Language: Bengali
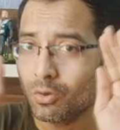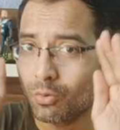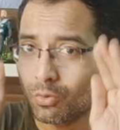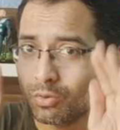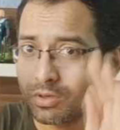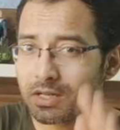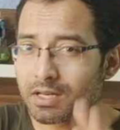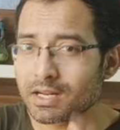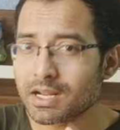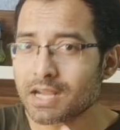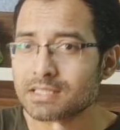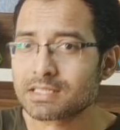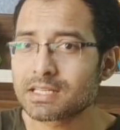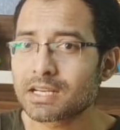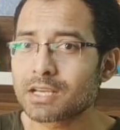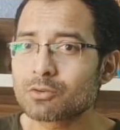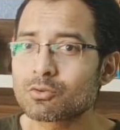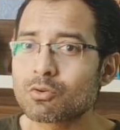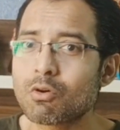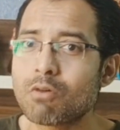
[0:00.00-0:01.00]
অন্যের
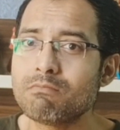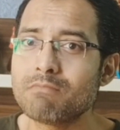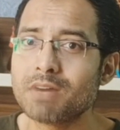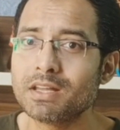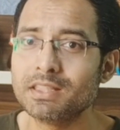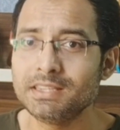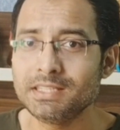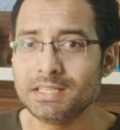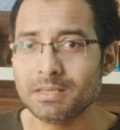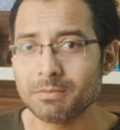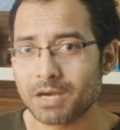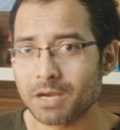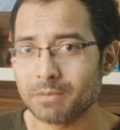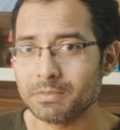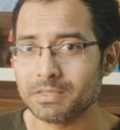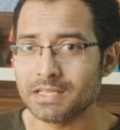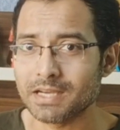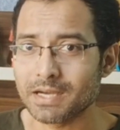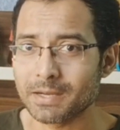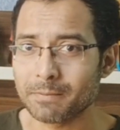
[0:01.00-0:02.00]
কাজটাকে সম্মান দিয়ে
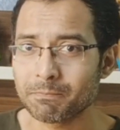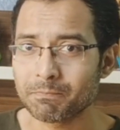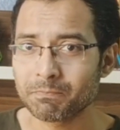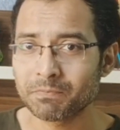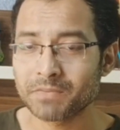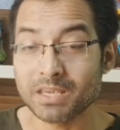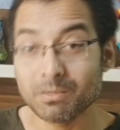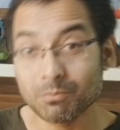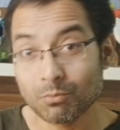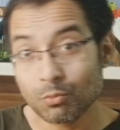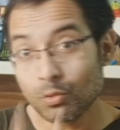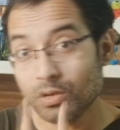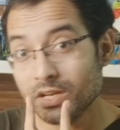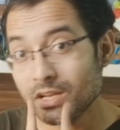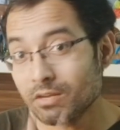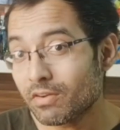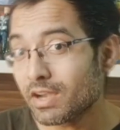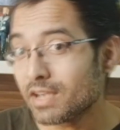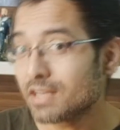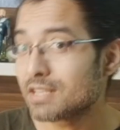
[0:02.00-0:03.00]
ভাবি না এই
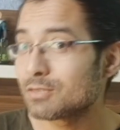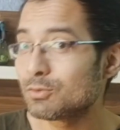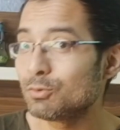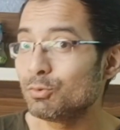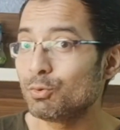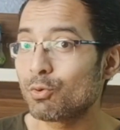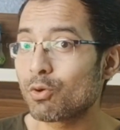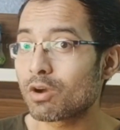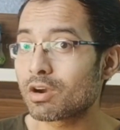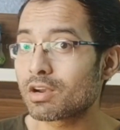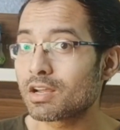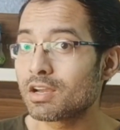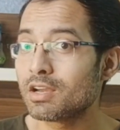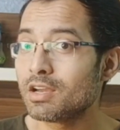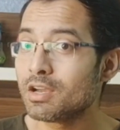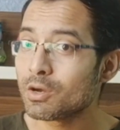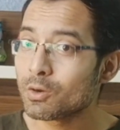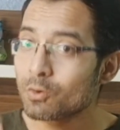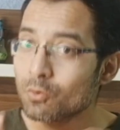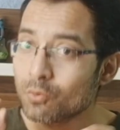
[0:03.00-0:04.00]
মনের ভাইরাস দূর করাটা
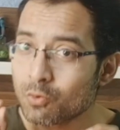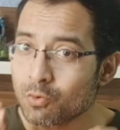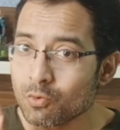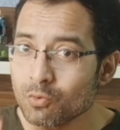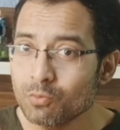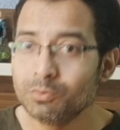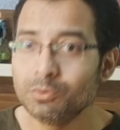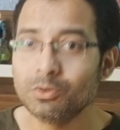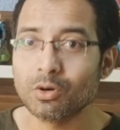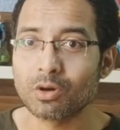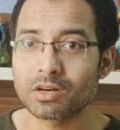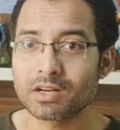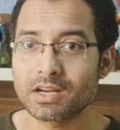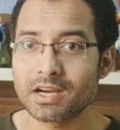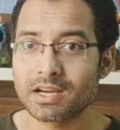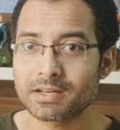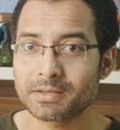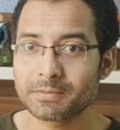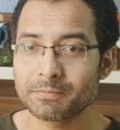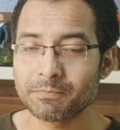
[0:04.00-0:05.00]
খুব
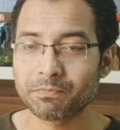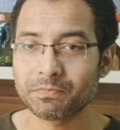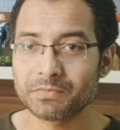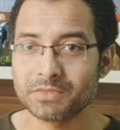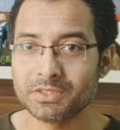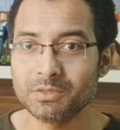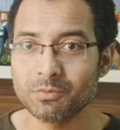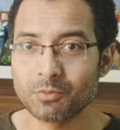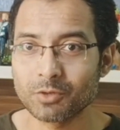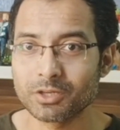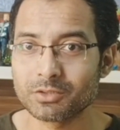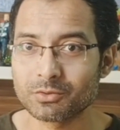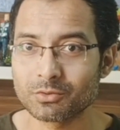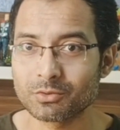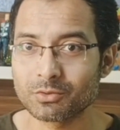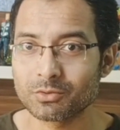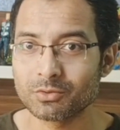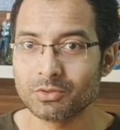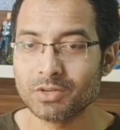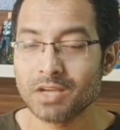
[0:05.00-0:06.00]
দরকার জীবনের
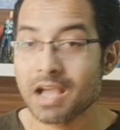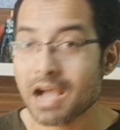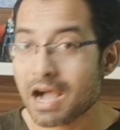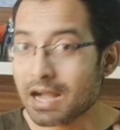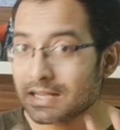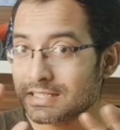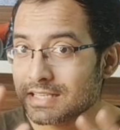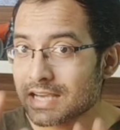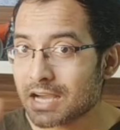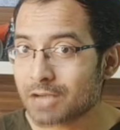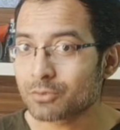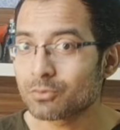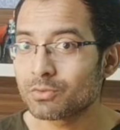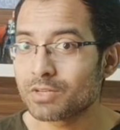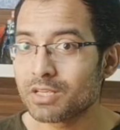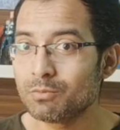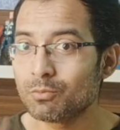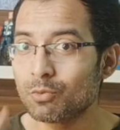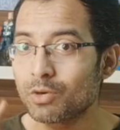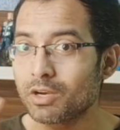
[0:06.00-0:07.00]
জন্য আজকে আসুন
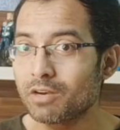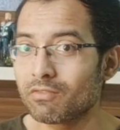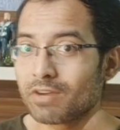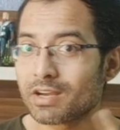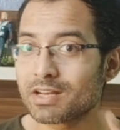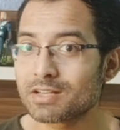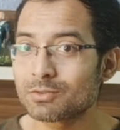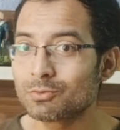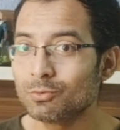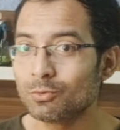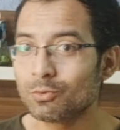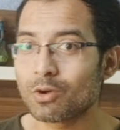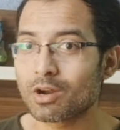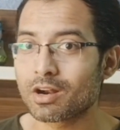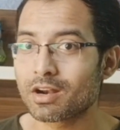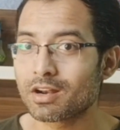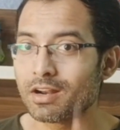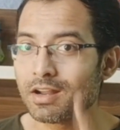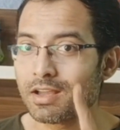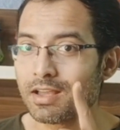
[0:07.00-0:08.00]
এই মনের ভাইরাস দূর
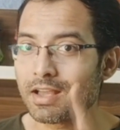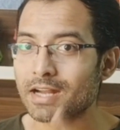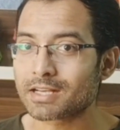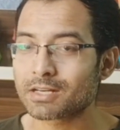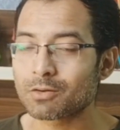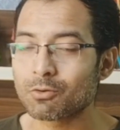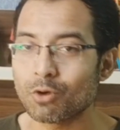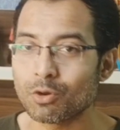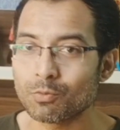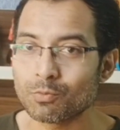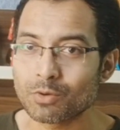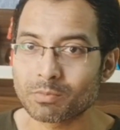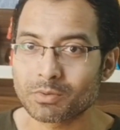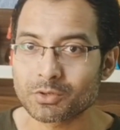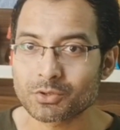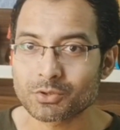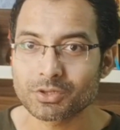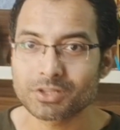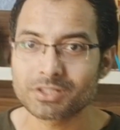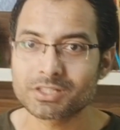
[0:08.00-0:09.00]
করার একটা গল্প
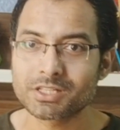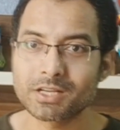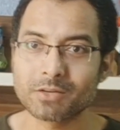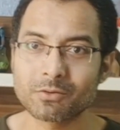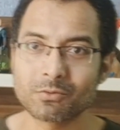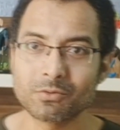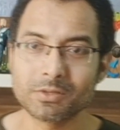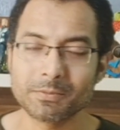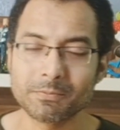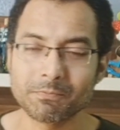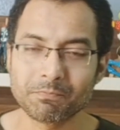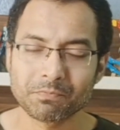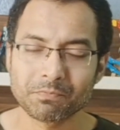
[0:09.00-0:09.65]
আপনার সঙ্গে শেয়ার করি